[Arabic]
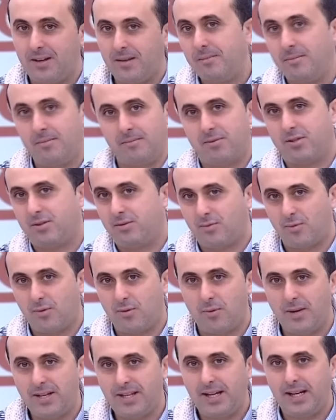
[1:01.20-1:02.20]
باش
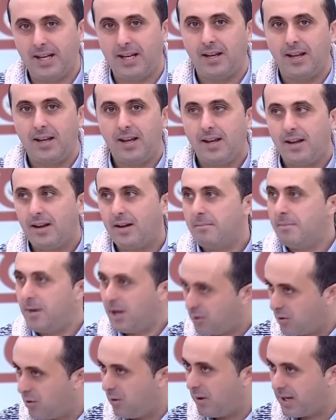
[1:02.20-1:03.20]
نكونوا واضحين
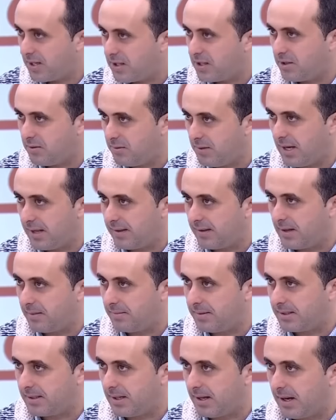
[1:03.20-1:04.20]
محقوره شي شويه عندنا
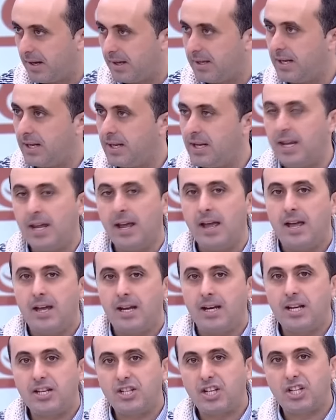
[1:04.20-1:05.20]
البصاره يعني
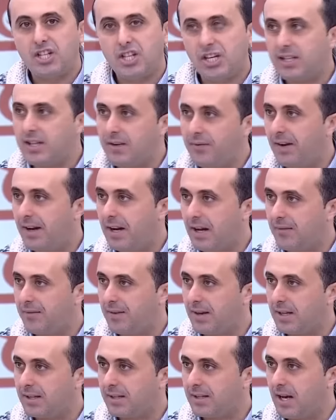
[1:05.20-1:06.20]
الا جاك شي ضيف على
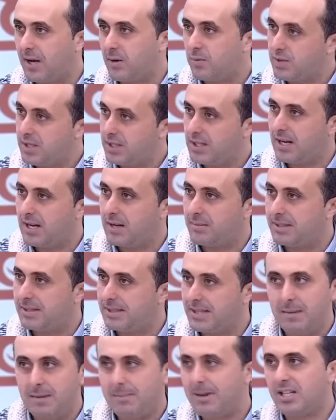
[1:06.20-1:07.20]
غفله للدار وانت داير
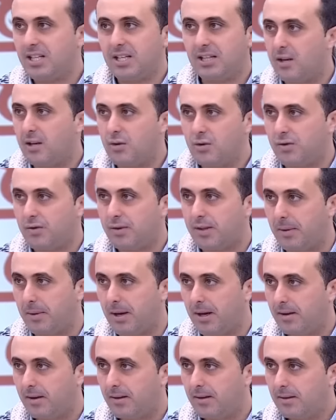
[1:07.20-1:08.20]
البصاره ما غاتحطهالوش في
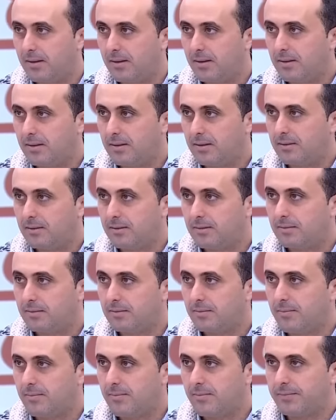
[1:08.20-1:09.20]
الطبله
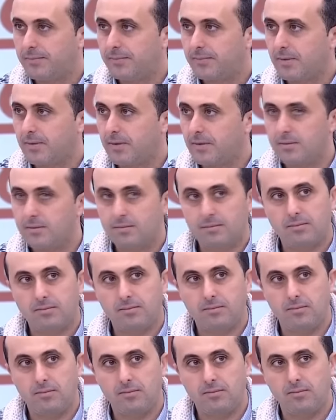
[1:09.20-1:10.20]
آه.
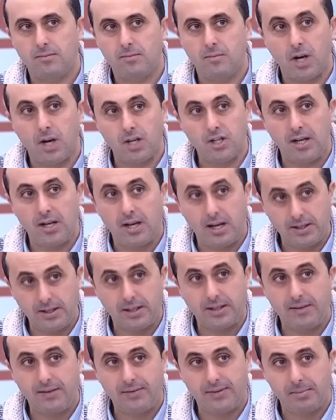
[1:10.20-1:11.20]
واخا يجي على
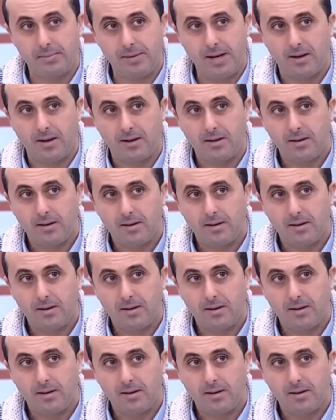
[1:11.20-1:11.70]
تحطها في الطبله